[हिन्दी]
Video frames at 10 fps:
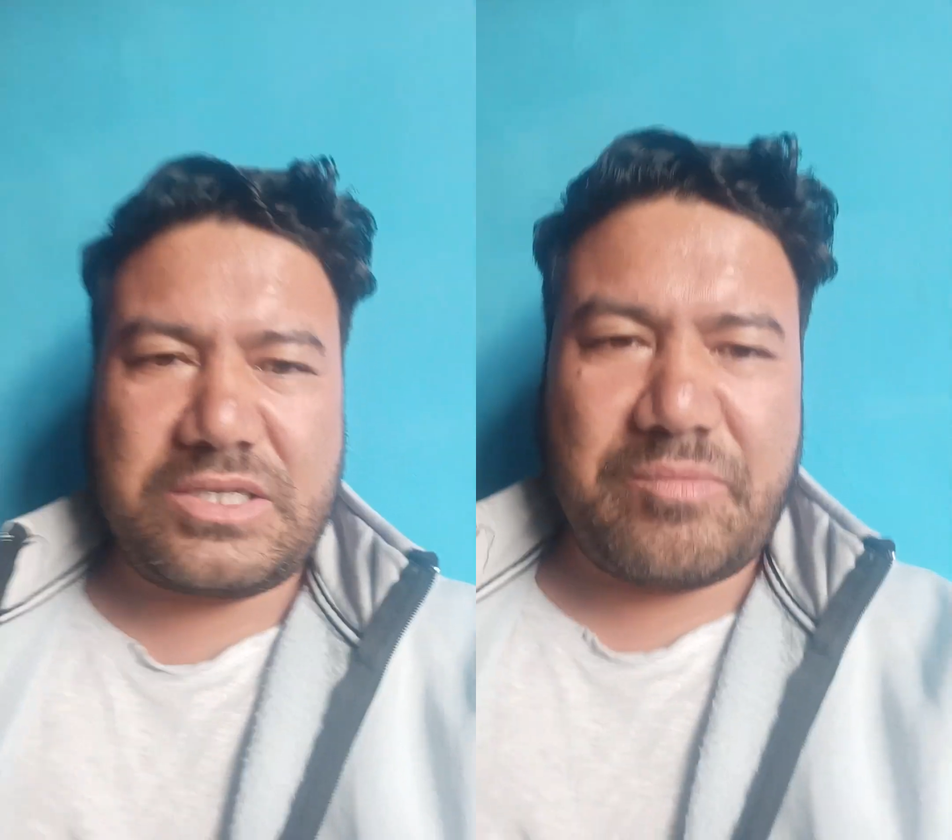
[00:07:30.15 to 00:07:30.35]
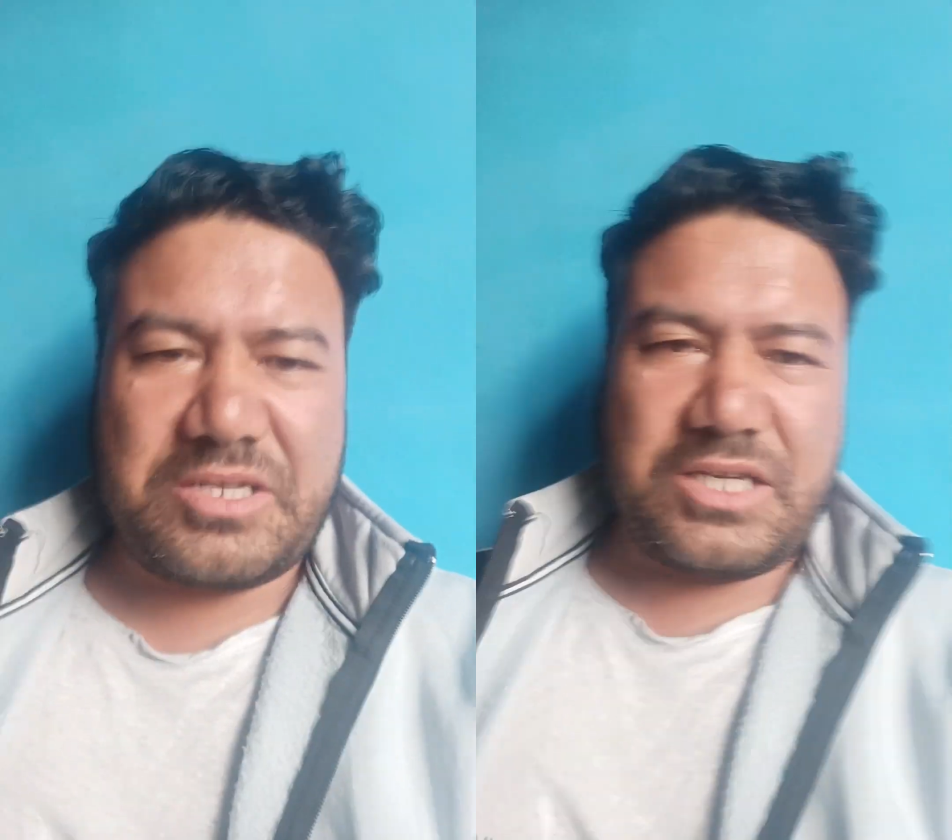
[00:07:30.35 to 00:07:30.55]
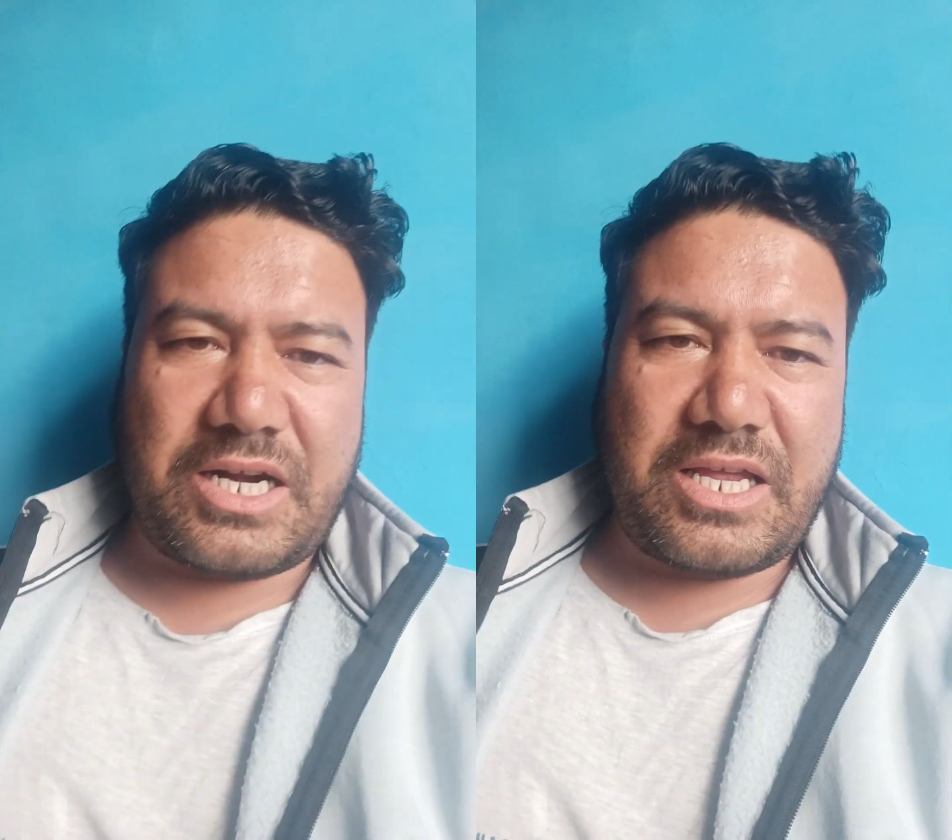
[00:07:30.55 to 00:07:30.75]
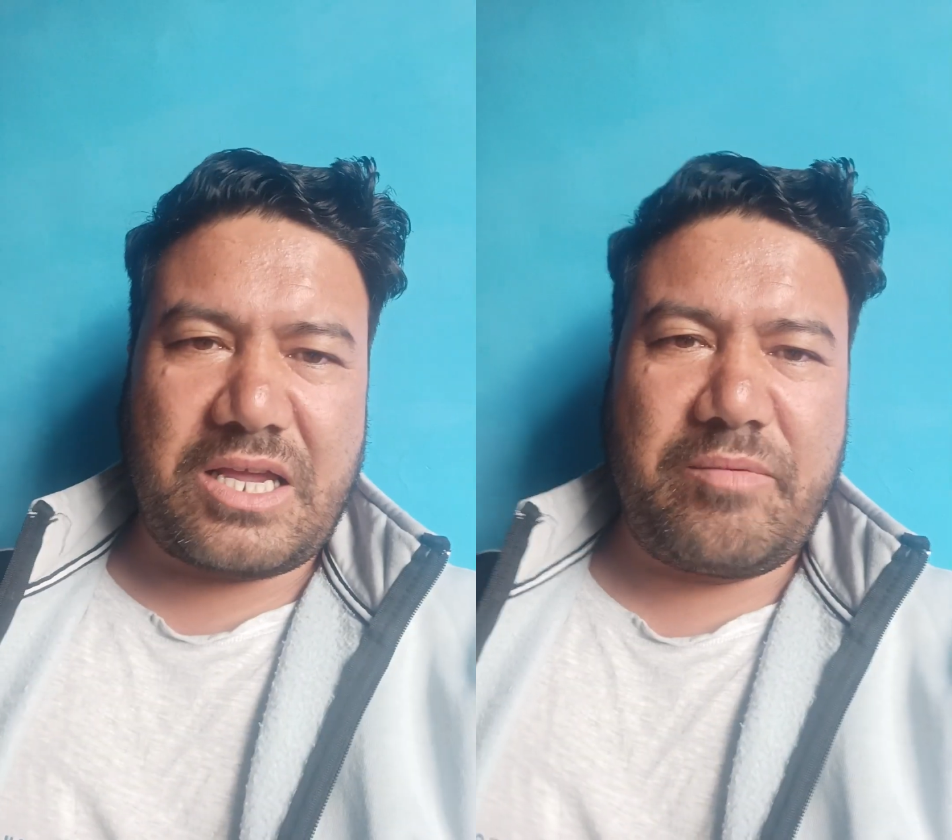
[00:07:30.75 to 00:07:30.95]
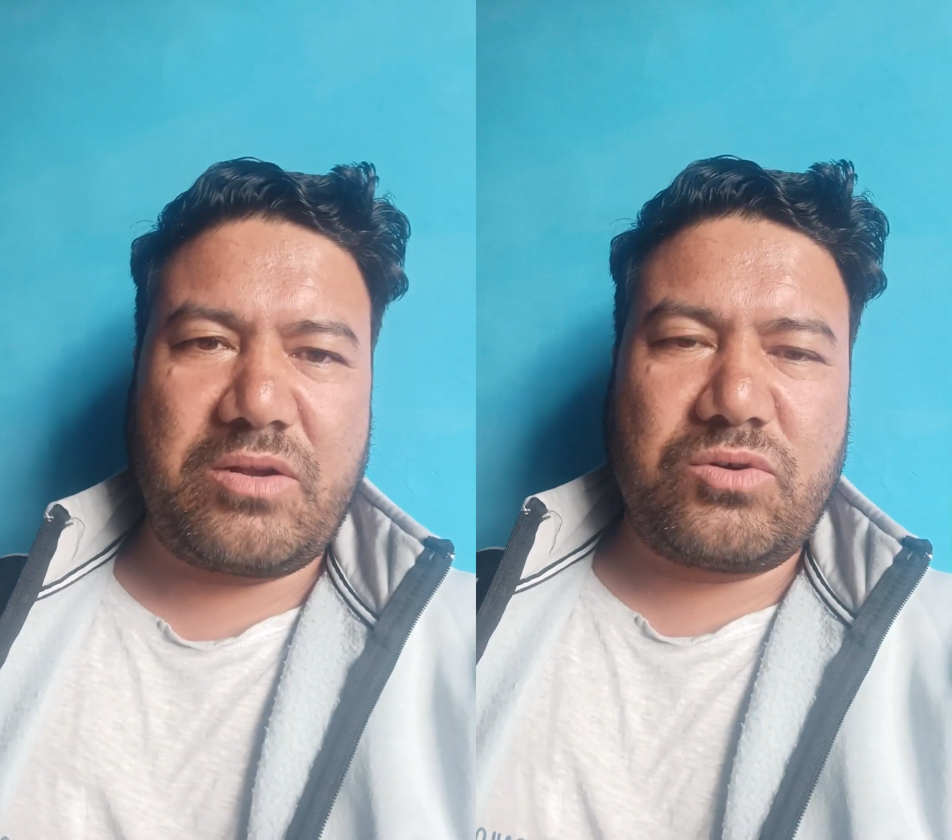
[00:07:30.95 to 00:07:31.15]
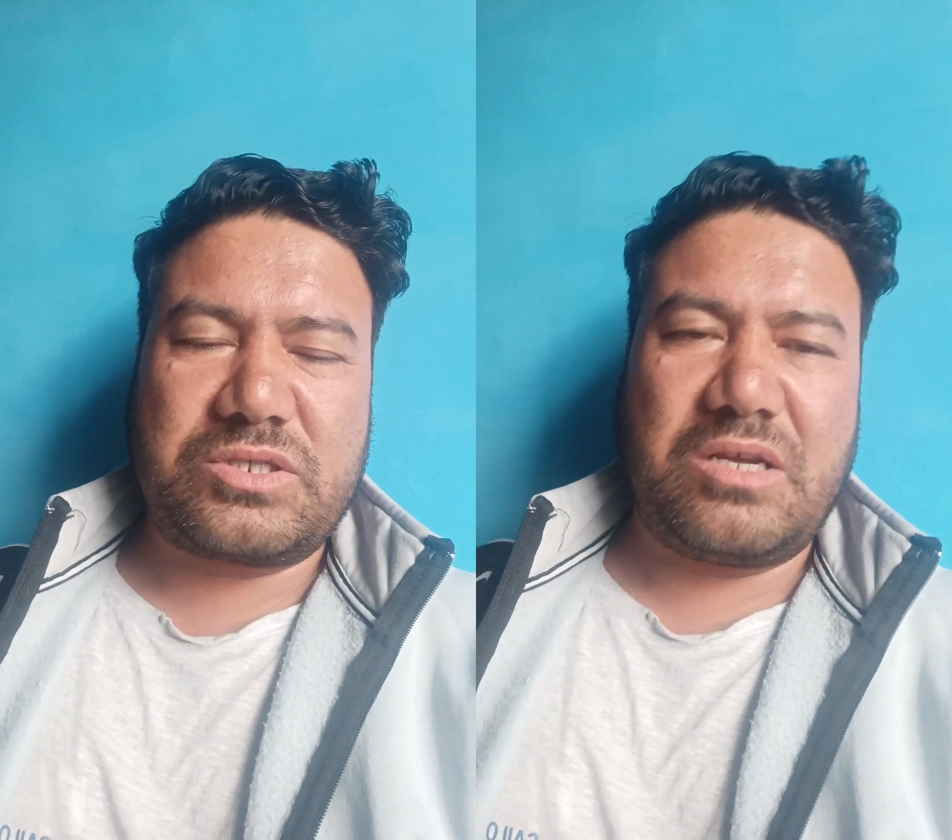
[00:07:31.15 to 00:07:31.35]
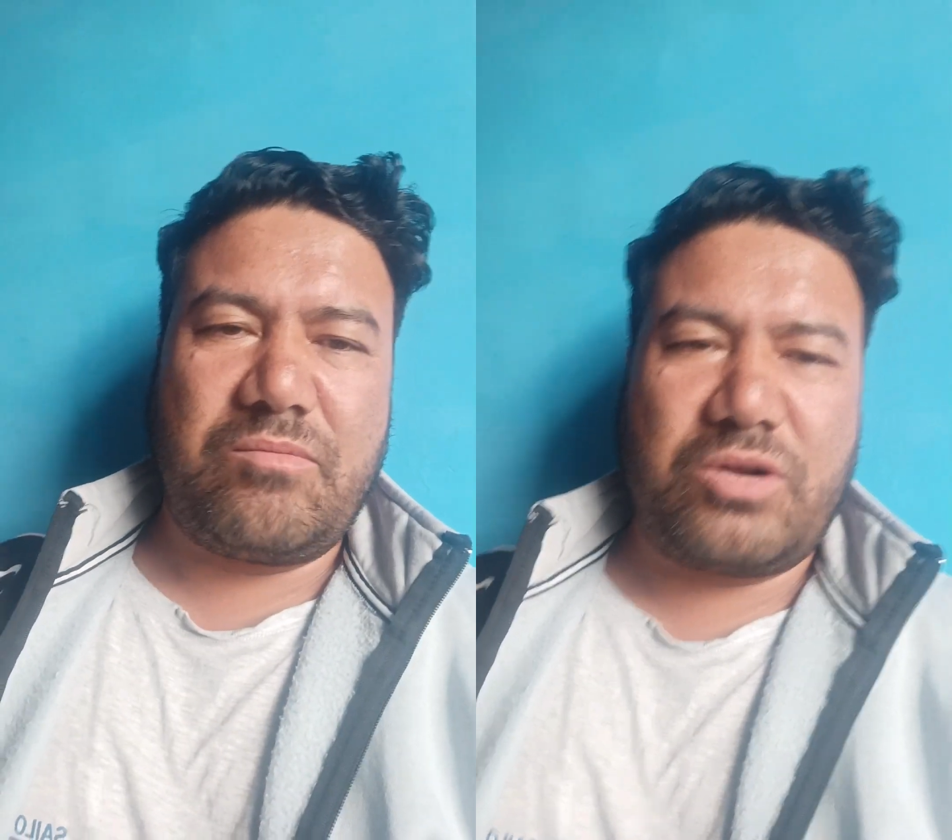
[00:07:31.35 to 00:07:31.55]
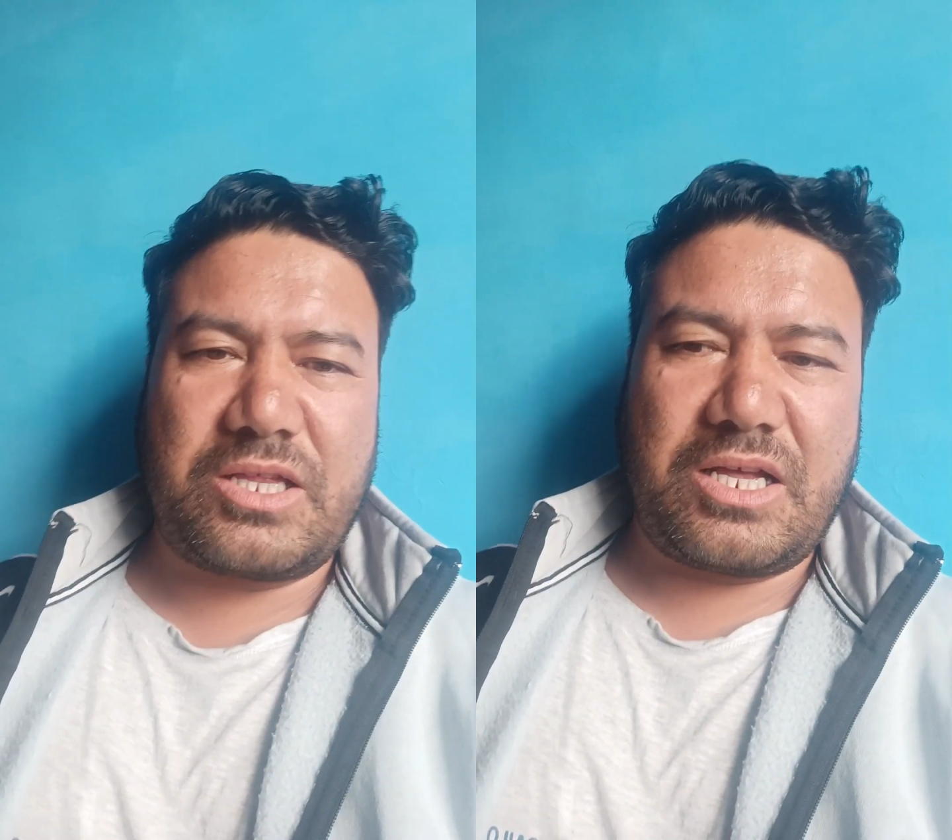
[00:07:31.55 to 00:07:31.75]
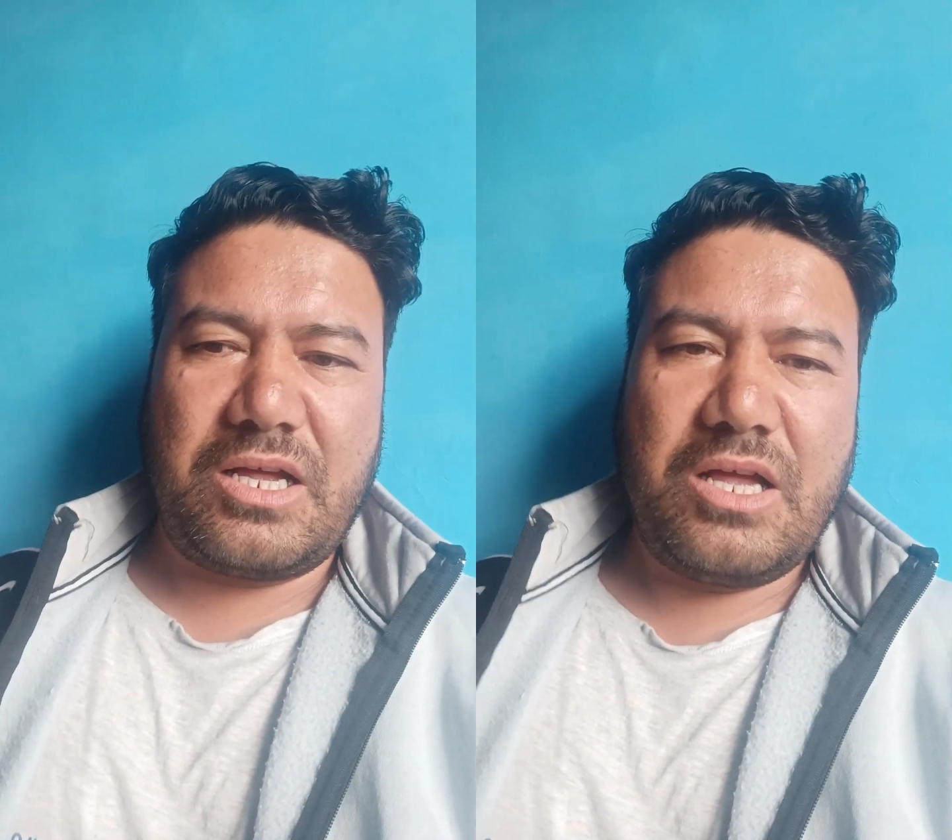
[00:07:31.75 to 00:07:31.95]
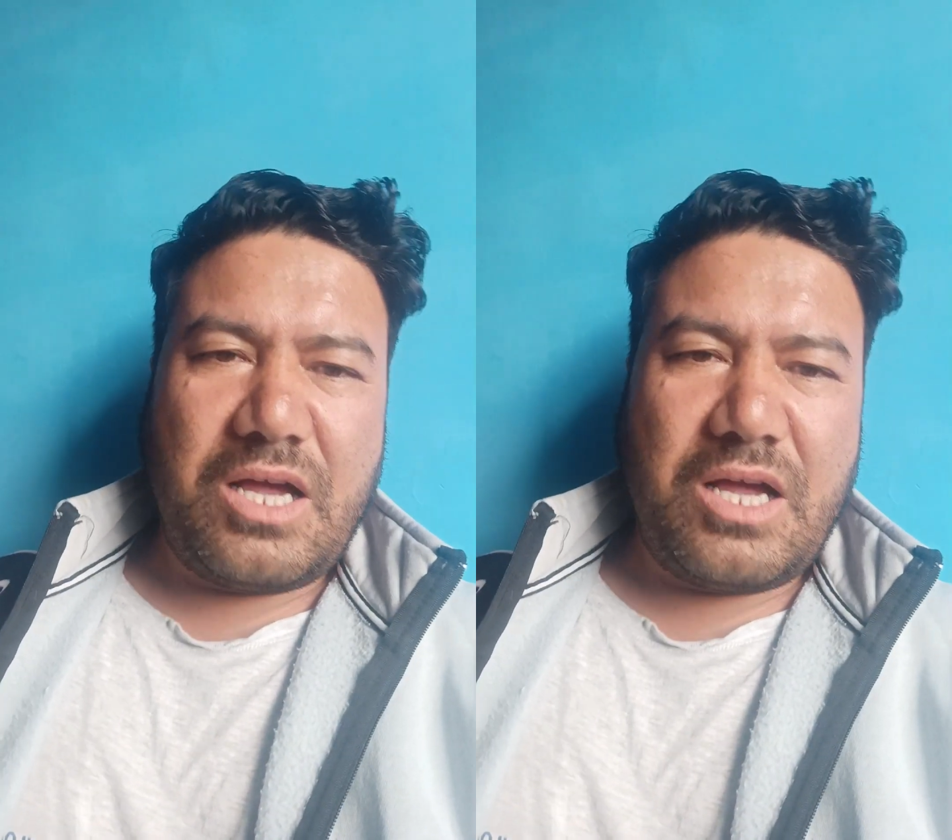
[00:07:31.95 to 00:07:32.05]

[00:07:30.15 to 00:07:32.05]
जब मेरे झगड़ा किया मैंने गुस्से में बोला था